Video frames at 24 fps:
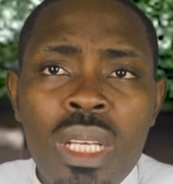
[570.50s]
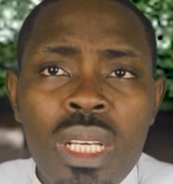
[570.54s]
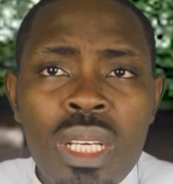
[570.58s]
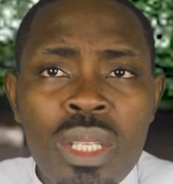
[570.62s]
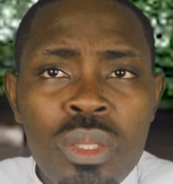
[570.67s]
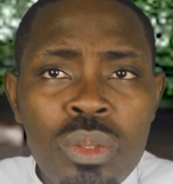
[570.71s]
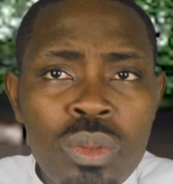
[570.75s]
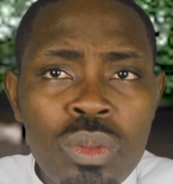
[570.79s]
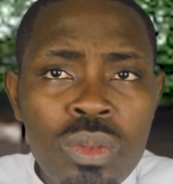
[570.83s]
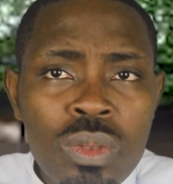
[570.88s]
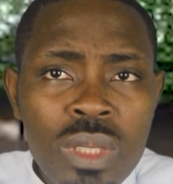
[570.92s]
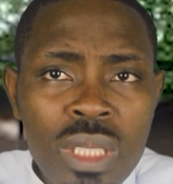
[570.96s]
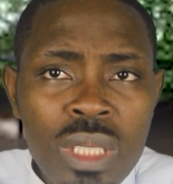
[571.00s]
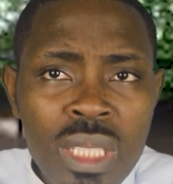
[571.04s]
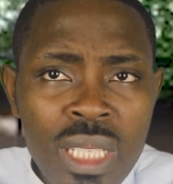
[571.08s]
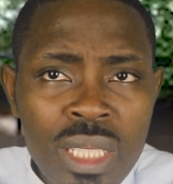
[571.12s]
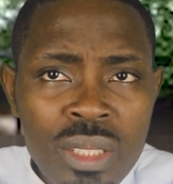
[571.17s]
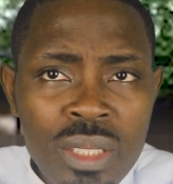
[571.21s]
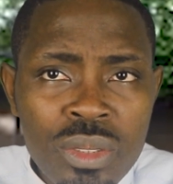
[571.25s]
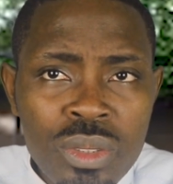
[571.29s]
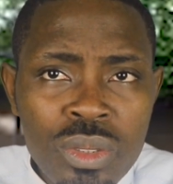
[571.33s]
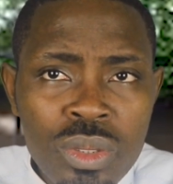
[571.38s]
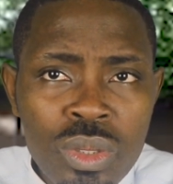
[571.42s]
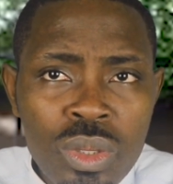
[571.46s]
et d'ouvrir
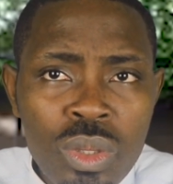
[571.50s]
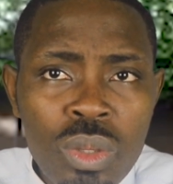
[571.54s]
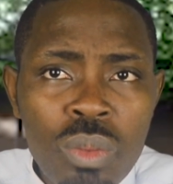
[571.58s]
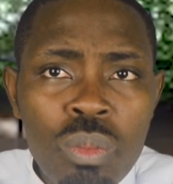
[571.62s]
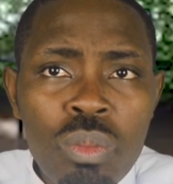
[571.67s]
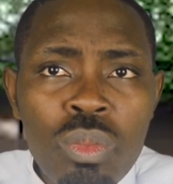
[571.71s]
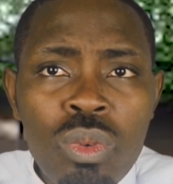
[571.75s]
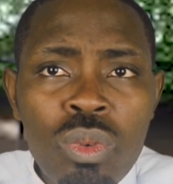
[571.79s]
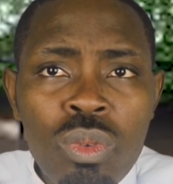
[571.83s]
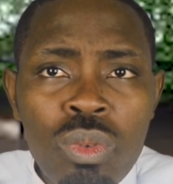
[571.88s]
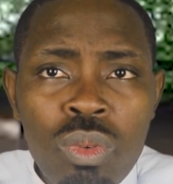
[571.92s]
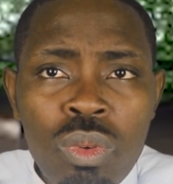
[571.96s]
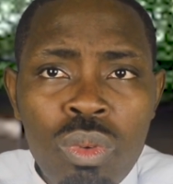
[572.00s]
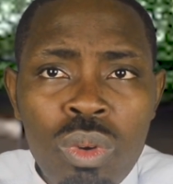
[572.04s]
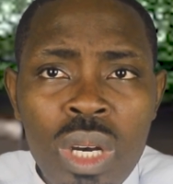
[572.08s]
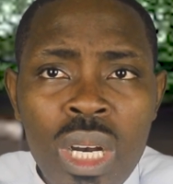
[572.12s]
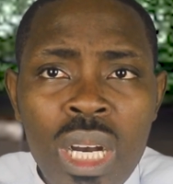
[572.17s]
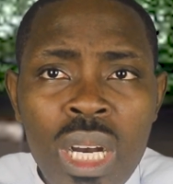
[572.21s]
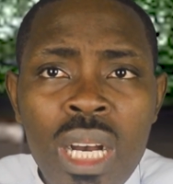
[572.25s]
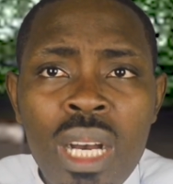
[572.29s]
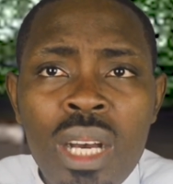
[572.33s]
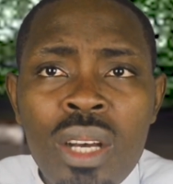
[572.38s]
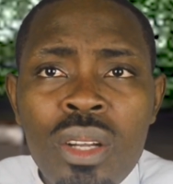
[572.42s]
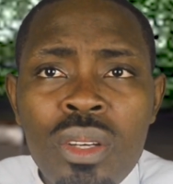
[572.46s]
les yeux pour
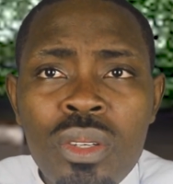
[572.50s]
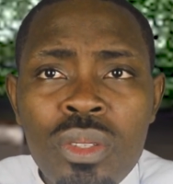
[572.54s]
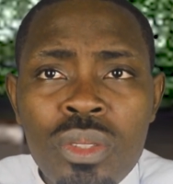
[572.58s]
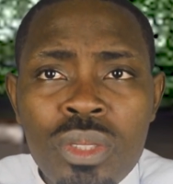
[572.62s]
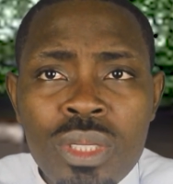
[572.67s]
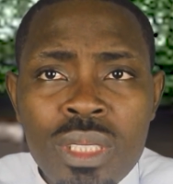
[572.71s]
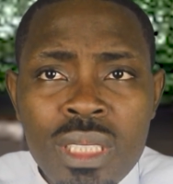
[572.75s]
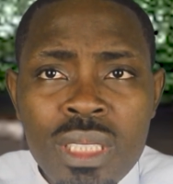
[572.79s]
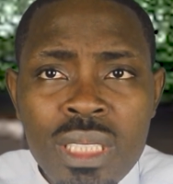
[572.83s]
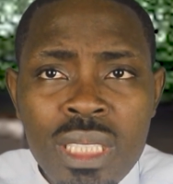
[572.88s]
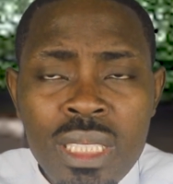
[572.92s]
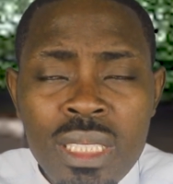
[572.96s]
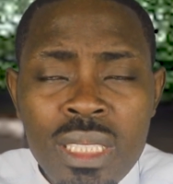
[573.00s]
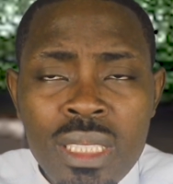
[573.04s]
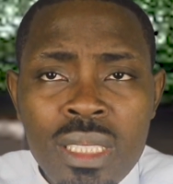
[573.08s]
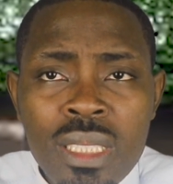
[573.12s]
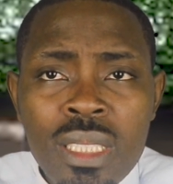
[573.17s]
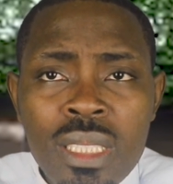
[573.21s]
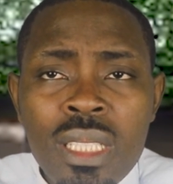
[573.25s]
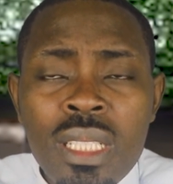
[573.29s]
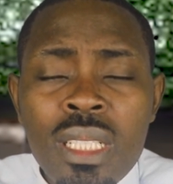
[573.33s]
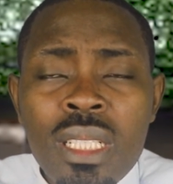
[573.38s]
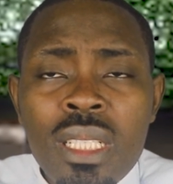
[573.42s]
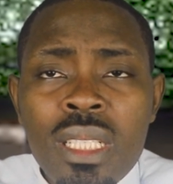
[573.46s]
voir le signe
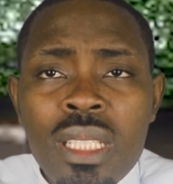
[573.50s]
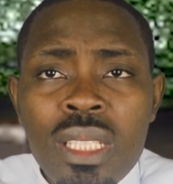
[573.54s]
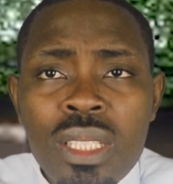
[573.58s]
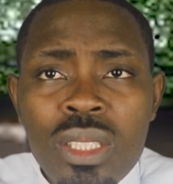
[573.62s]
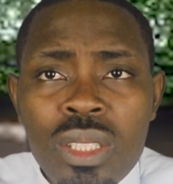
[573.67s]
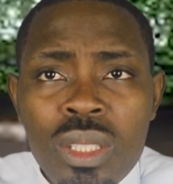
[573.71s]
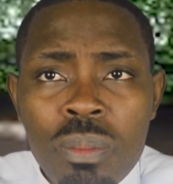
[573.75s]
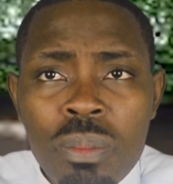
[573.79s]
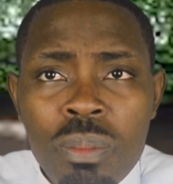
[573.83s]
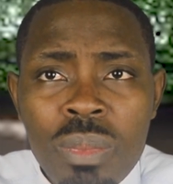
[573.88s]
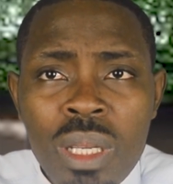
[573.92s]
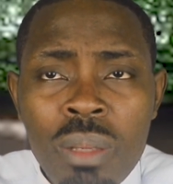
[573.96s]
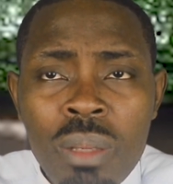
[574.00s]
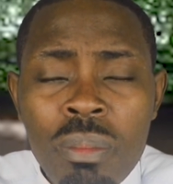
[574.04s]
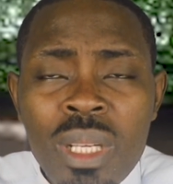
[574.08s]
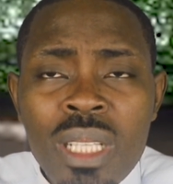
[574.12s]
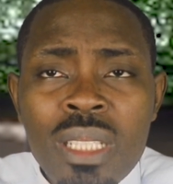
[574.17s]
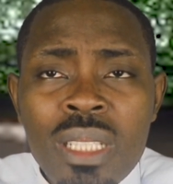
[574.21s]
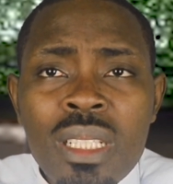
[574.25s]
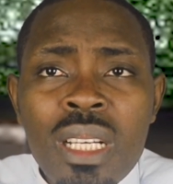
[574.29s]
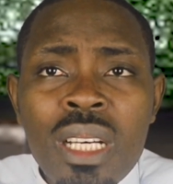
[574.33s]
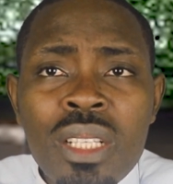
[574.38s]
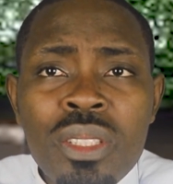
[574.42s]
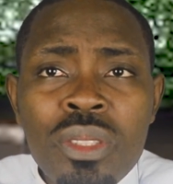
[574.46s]
qui te
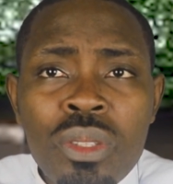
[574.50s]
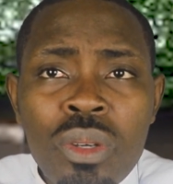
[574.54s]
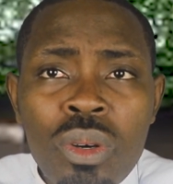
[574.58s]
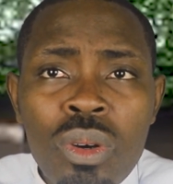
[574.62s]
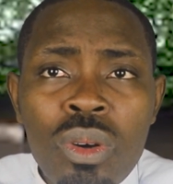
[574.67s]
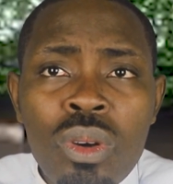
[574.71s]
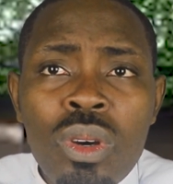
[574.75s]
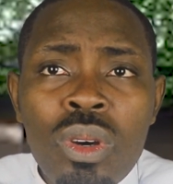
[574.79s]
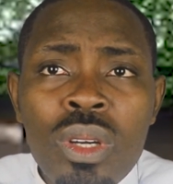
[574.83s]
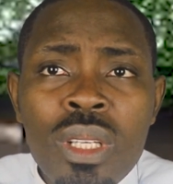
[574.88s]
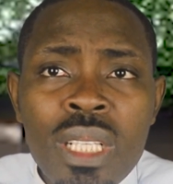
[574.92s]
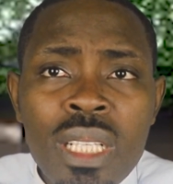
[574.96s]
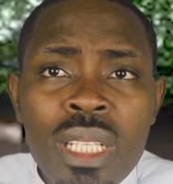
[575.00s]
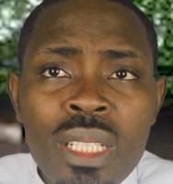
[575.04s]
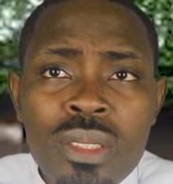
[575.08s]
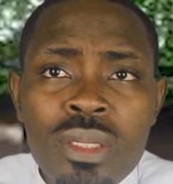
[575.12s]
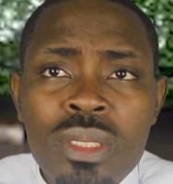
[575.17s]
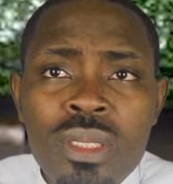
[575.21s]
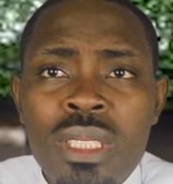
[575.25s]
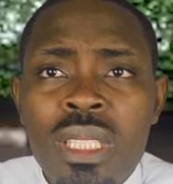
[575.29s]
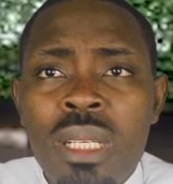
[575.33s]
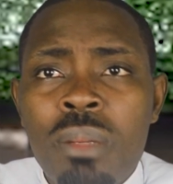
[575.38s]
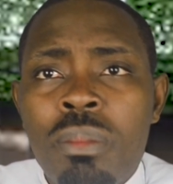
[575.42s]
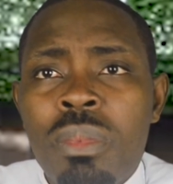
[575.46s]
permettra de
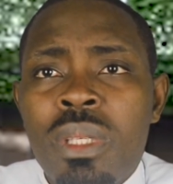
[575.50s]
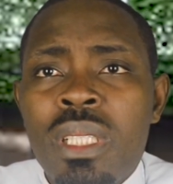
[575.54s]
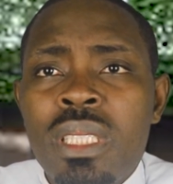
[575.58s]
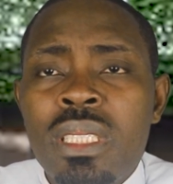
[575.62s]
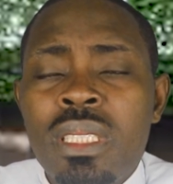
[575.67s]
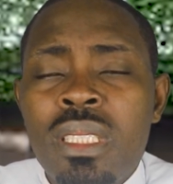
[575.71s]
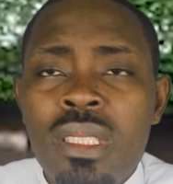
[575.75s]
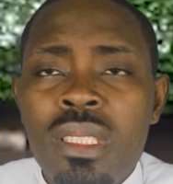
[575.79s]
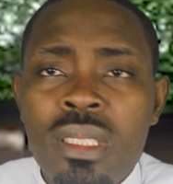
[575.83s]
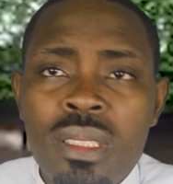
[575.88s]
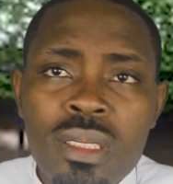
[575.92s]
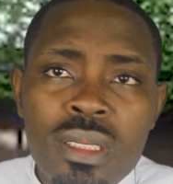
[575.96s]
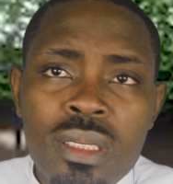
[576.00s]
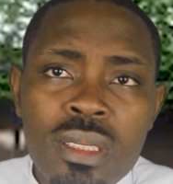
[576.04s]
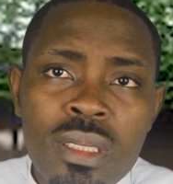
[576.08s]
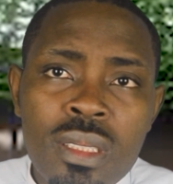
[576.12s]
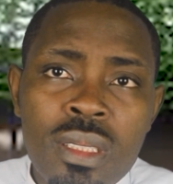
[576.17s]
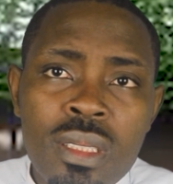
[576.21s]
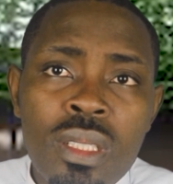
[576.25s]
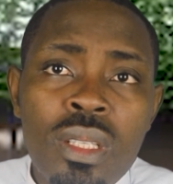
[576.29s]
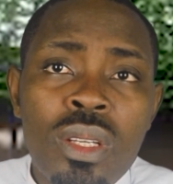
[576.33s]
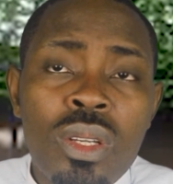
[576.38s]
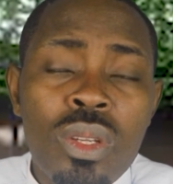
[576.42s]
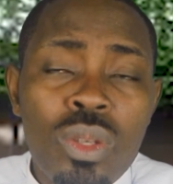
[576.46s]
reconnaître sa présence.
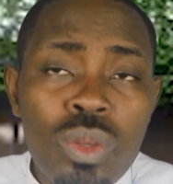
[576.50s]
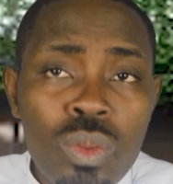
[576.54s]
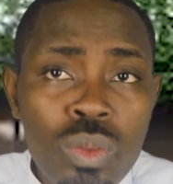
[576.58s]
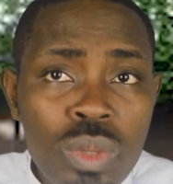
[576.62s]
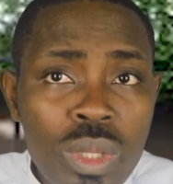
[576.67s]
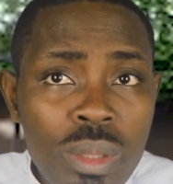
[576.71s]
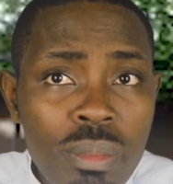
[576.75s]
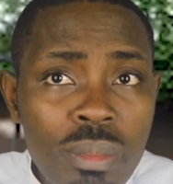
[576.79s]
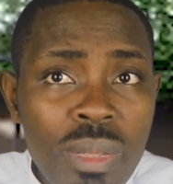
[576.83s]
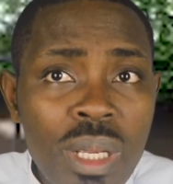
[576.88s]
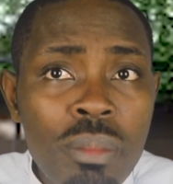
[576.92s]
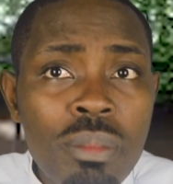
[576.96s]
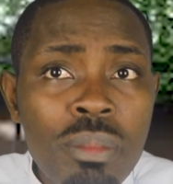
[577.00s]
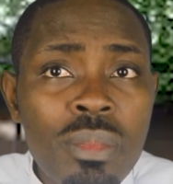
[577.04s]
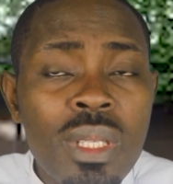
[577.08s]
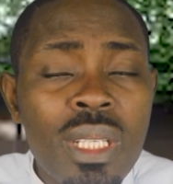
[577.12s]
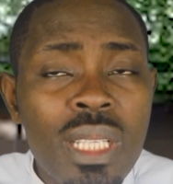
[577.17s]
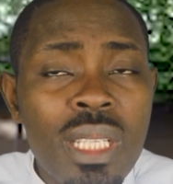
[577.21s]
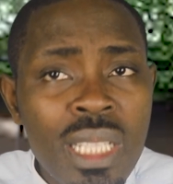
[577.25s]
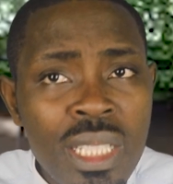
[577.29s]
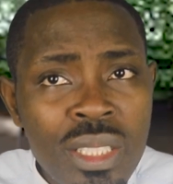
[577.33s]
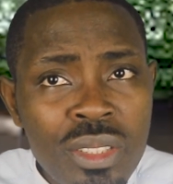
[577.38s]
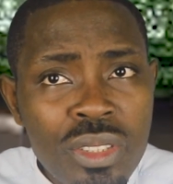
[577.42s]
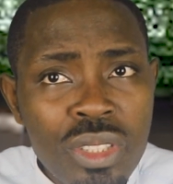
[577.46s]
Lui-même,
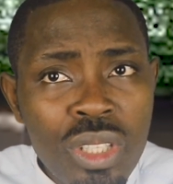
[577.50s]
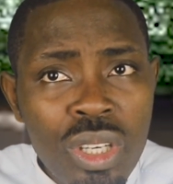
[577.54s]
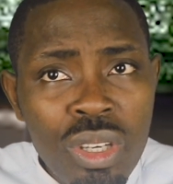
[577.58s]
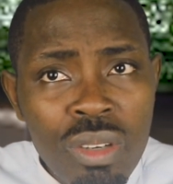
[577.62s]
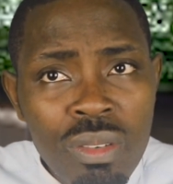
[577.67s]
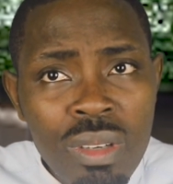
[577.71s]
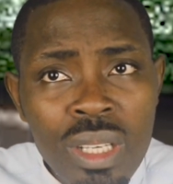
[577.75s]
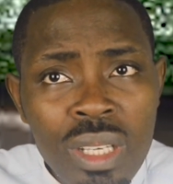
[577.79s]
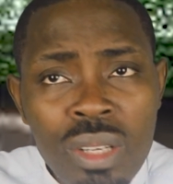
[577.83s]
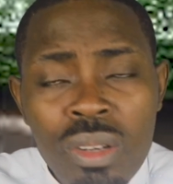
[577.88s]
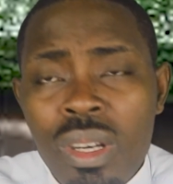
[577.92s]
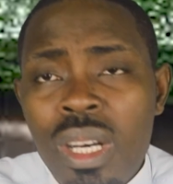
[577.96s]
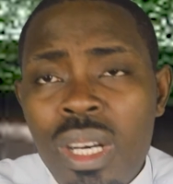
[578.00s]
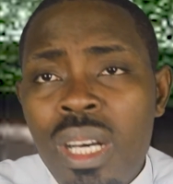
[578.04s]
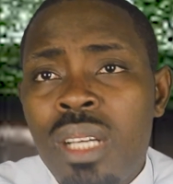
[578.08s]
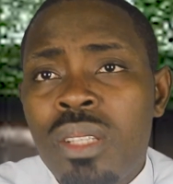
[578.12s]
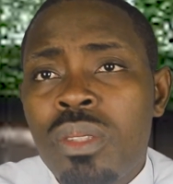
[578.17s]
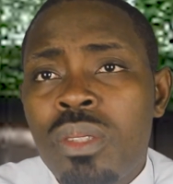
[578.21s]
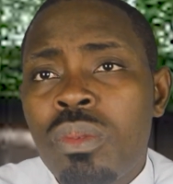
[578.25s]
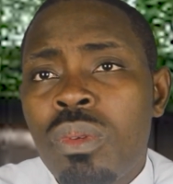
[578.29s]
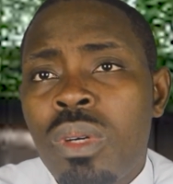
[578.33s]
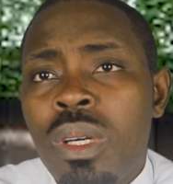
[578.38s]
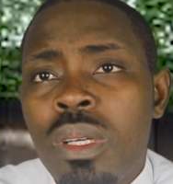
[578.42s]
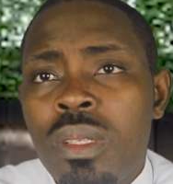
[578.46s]
il se révélera à
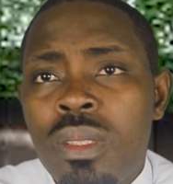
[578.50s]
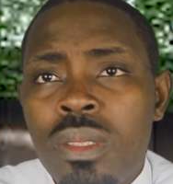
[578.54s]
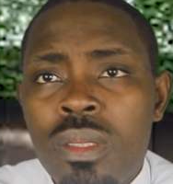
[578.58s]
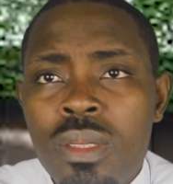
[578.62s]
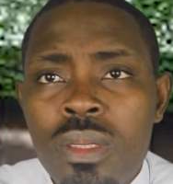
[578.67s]
toi.